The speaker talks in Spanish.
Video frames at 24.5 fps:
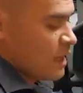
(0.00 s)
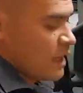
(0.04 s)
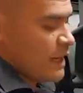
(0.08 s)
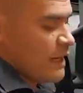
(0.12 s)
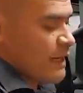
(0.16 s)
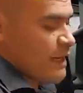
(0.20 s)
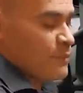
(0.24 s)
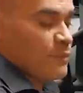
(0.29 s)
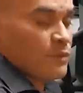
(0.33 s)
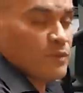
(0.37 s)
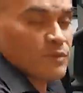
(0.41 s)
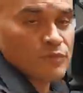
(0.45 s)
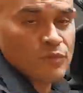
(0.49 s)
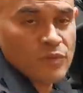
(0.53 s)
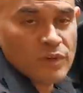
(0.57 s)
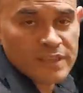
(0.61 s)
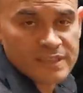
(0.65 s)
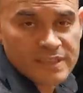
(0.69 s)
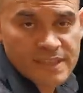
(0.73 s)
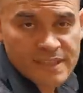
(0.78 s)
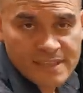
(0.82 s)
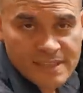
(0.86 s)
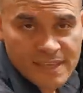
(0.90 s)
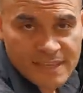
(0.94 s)
Haremos
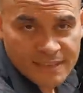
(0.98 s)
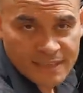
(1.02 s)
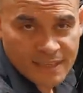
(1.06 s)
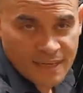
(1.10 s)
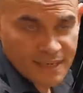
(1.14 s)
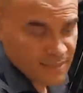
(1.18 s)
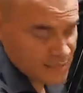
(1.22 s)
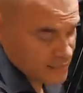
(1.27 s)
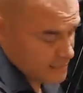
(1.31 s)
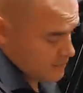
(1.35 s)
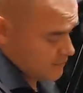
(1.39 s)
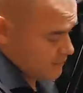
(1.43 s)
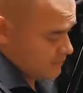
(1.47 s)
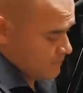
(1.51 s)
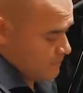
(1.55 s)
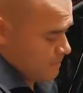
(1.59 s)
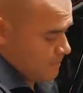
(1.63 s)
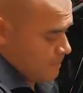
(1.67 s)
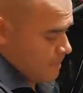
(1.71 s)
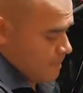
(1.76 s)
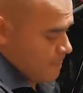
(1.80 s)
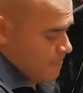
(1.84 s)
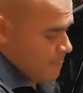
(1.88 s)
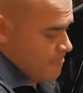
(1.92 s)
fuerza hacia atrás
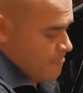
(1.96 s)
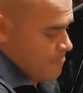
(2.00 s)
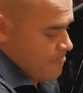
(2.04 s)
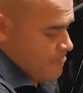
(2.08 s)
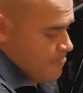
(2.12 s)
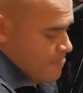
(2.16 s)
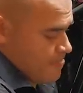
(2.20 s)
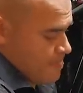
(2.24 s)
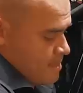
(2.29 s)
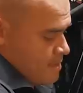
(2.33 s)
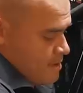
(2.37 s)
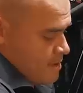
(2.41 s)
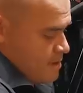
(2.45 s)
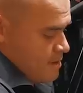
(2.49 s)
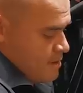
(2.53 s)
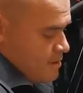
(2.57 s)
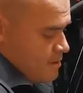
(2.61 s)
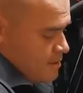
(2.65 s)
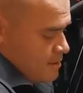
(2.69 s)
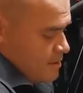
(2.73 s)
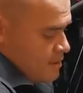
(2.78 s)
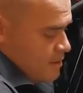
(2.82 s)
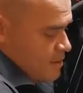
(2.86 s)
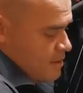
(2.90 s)

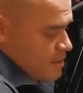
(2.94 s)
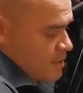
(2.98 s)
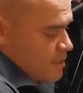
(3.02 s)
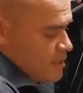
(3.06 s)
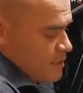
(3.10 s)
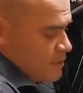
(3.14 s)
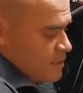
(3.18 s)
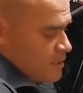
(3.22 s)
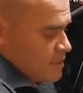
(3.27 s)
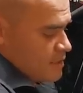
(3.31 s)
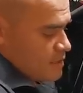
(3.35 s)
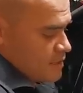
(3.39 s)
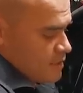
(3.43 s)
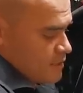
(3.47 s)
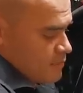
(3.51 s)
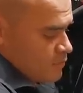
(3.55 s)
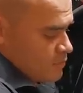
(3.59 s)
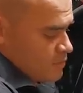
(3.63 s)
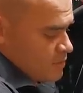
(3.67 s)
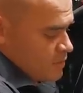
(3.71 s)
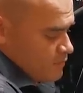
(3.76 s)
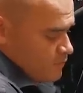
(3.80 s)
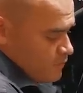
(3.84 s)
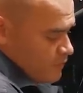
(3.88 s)
y
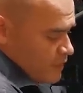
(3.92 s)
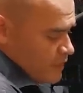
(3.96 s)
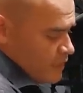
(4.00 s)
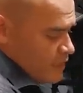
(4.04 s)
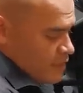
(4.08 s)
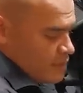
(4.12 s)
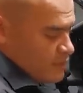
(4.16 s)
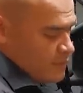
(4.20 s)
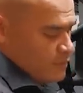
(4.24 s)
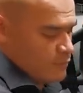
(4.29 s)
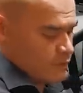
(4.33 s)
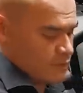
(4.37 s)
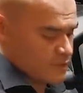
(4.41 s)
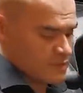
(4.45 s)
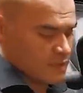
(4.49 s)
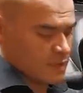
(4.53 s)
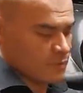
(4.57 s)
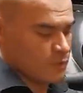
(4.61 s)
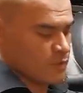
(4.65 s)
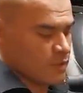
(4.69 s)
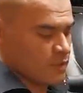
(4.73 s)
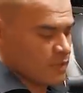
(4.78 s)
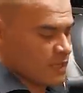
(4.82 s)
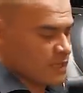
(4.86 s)
tendremos afuera nuestra
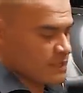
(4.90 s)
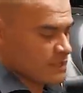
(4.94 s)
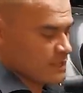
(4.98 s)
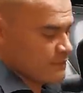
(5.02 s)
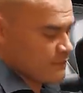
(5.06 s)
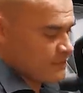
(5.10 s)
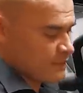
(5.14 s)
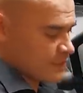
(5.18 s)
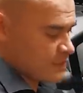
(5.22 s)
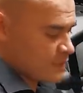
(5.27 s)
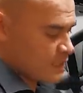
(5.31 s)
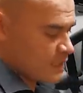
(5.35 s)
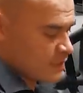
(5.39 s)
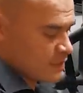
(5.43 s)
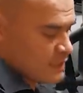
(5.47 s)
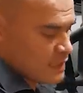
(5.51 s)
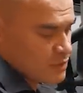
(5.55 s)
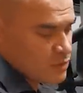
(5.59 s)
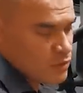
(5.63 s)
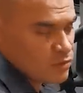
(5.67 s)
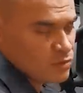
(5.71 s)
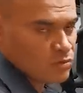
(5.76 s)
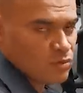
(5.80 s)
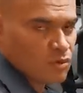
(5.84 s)
mordaza,
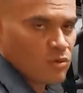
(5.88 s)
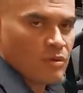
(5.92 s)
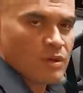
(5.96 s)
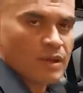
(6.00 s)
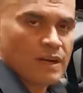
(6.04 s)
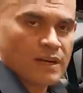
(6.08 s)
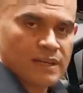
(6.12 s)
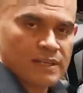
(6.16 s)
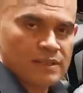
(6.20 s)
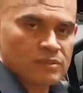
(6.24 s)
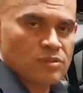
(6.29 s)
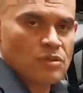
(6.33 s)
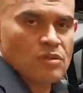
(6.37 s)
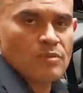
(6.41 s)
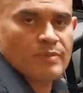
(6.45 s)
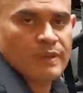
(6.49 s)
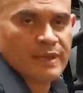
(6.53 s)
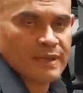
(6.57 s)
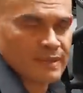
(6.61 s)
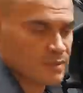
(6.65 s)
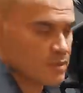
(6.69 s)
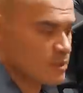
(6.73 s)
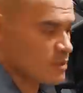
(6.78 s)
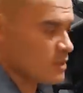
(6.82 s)
facilitando todo el resto de
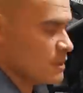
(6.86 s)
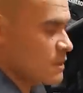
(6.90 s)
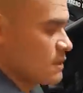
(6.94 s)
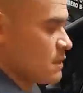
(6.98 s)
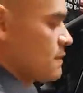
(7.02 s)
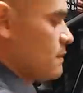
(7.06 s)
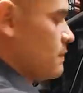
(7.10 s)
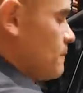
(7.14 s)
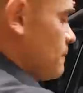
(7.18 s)
operaciones.